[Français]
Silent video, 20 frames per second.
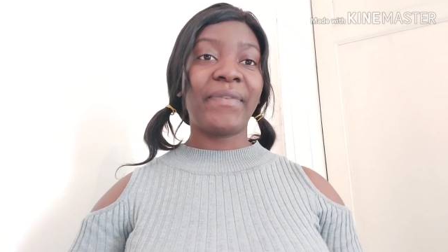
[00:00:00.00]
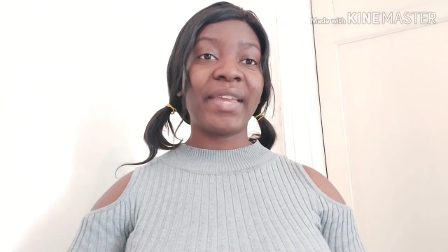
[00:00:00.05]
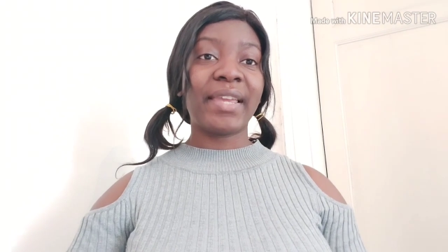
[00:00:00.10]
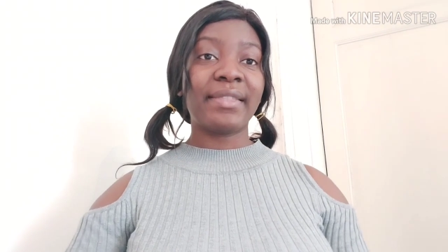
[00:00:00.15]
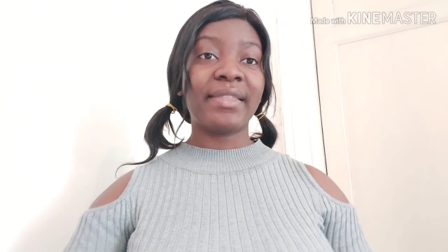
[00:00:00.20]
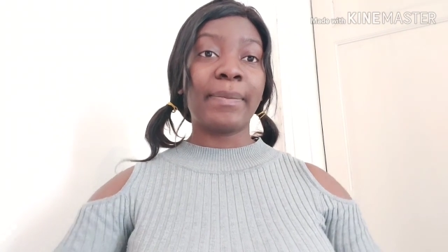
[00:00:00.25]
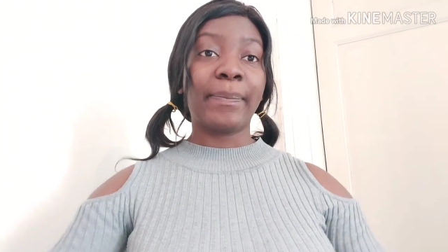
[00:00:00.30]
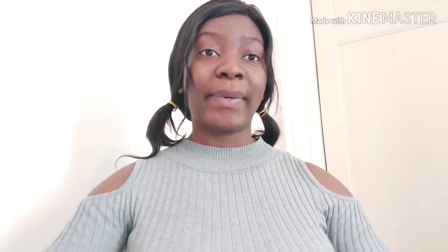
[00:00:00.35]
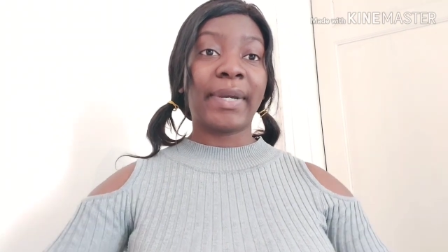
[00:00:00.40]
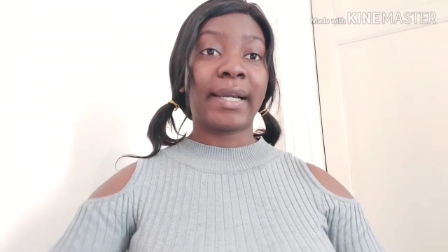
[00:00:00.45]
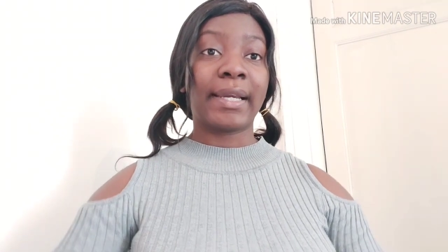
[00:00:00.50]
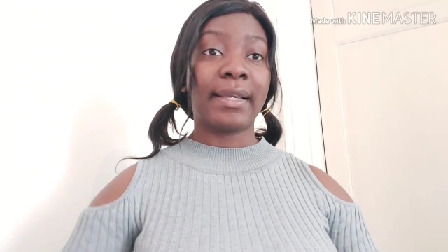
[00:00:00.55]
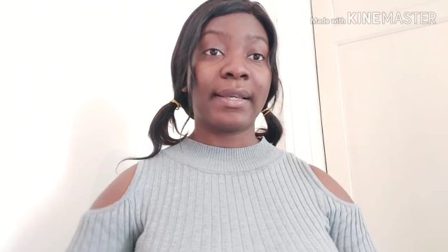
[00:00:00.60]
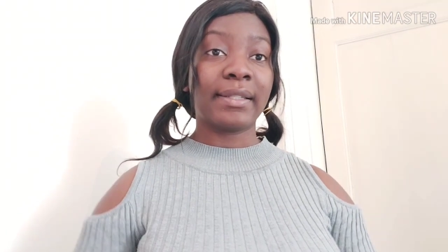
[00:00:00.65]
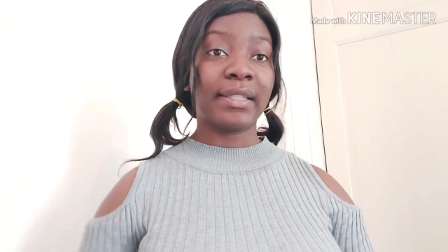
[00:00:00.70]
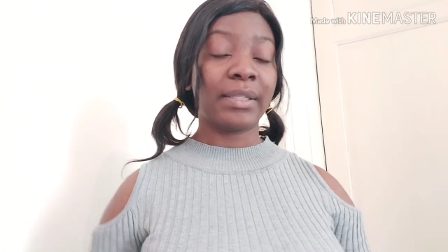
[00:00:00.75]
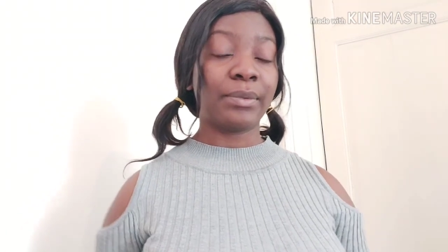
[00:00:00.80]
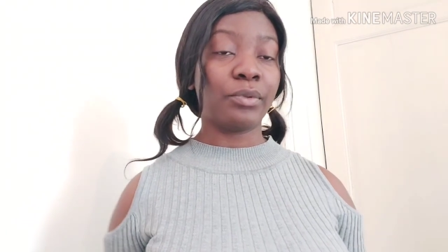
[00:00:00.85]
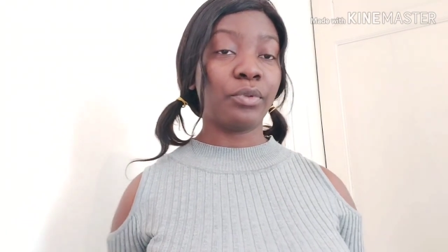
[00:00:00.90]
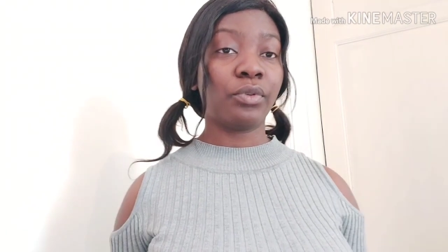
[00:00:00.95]
fait des
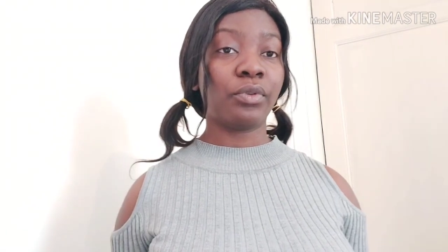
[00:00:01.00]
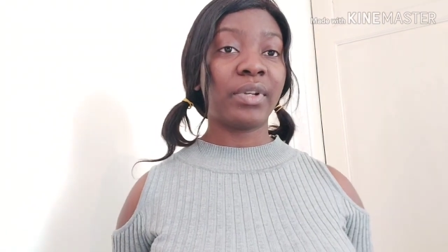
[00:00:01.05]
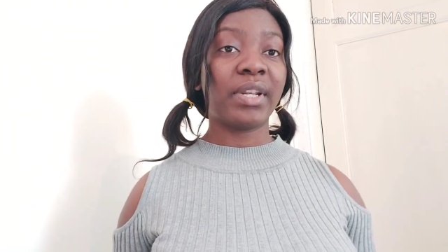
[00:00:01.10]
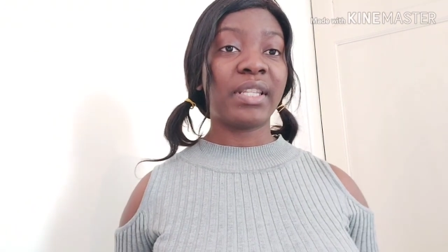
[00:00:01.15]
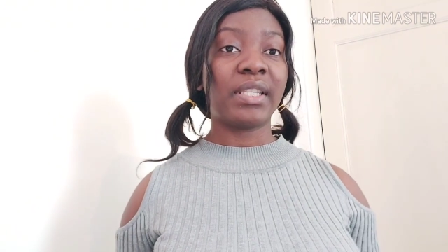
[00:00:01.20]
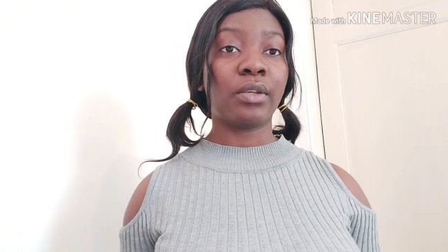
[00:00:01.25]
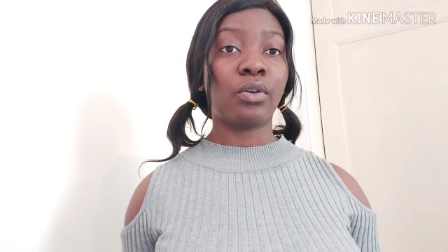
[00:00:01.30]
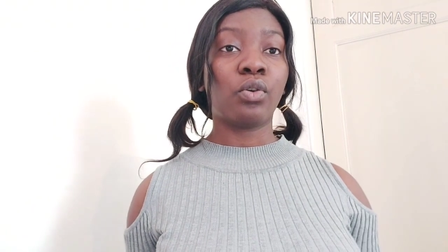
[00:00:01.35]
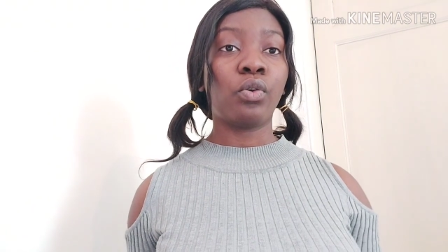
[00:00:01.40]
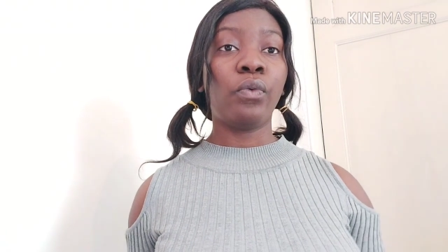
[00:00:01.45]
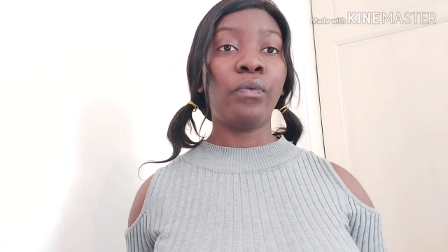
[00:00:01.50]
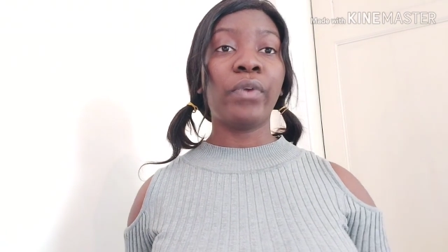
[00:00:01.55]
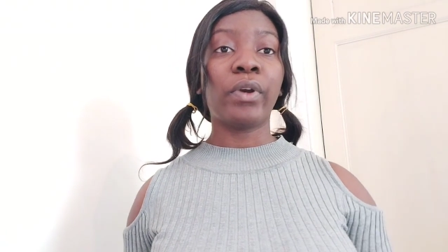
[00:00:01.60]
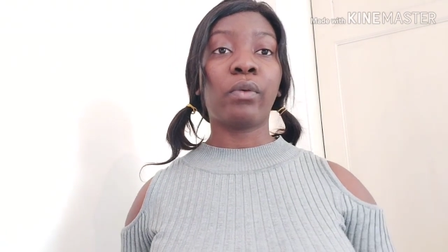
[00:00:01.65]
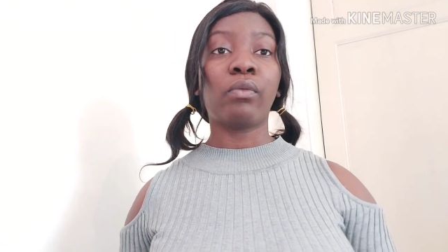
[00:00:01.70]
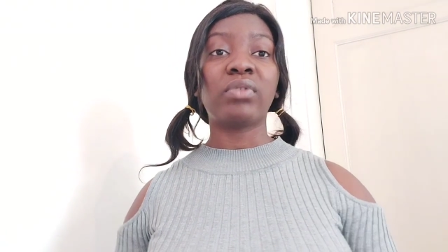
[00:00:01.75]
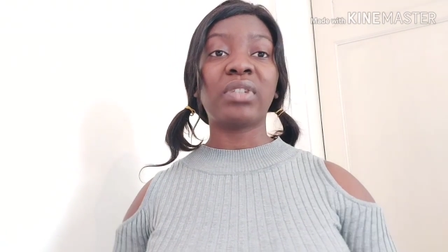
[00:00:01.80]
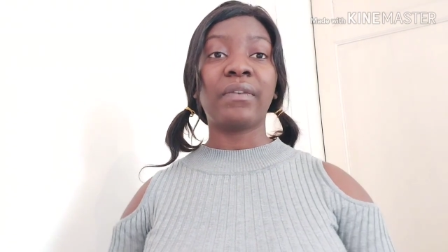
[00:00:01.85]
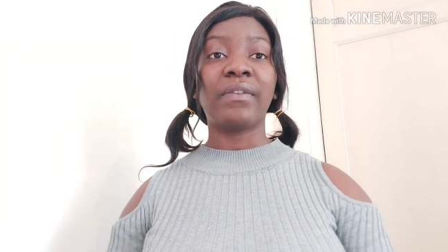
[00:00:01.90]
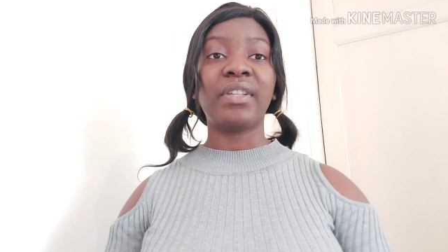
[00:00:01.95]
préinscriptions dans les écoles, une fois
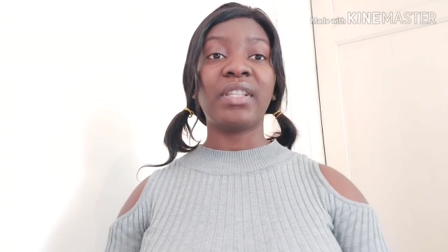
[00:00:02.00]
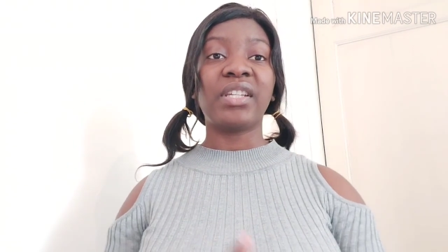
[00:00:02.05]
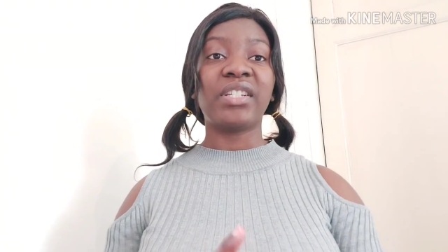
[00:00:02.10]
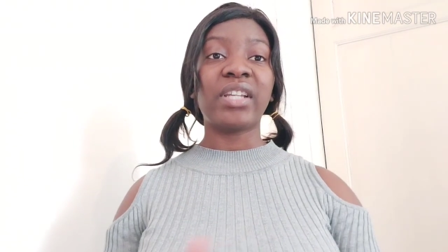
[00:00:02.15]
que vous avez